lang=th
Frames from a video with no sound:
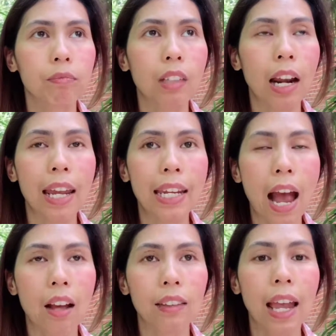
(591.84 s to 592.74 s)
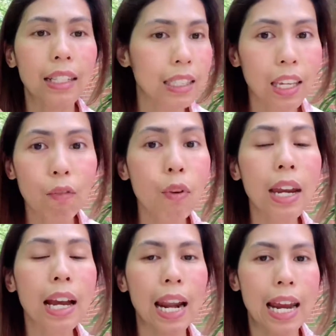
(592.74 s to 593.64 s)
อะไรอย่าง
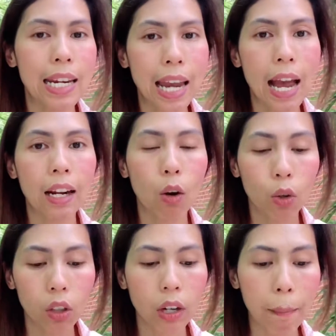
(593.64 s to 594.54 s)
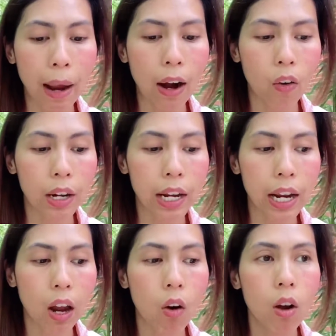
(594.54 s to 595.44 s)
Thanksgiving อะไรอย่างเงี้ยเราก็ต้องทำงาน
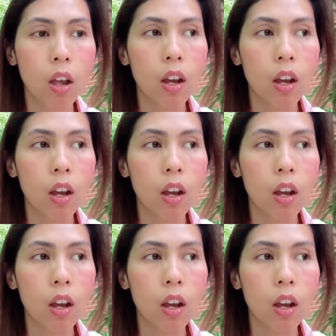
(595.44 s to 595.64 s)
holiday แล้ว